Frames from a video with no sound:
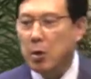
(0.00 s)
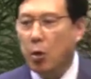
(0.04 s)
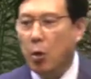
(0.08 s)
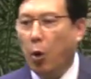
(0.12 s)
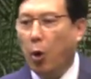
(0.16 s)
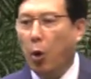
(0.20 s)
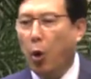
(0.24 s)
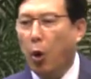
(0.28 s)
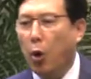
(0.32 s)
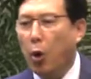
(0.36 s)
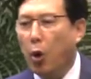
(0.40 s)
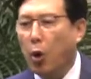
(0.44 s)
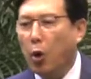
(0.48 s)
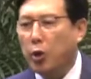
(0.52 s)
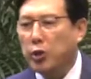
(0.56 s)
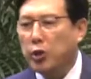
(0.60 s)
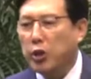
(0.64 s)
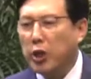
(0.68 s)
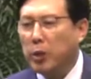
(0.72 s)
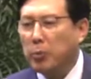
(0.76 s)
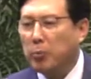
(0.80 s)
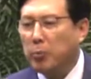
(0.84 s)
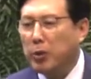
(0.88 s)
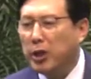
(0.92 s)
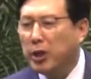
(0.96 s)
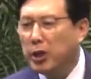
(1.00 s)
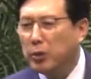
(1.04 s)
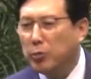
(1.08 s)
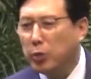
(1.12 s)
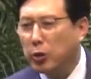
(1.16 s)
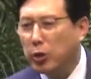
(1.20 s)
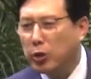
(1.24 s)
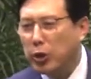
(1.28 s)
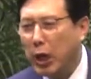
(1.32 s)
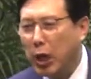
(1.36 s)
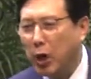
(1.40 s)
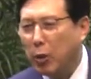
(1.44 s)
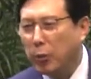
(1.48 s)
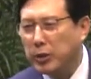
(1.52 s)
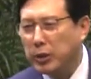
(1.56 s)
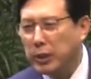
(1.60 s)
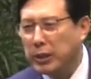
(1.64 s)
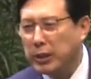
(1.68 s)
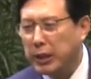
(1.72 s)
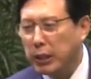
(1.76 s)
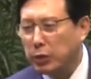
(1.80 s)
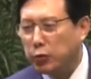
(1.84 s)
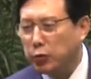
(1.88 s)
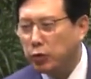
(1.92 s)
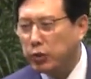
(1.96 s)
오직 믿음으로 야고보
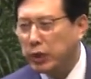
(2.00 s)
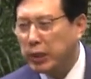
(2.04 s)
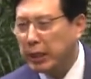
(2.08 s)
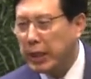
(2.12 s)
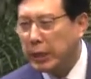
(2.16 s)
1장 6절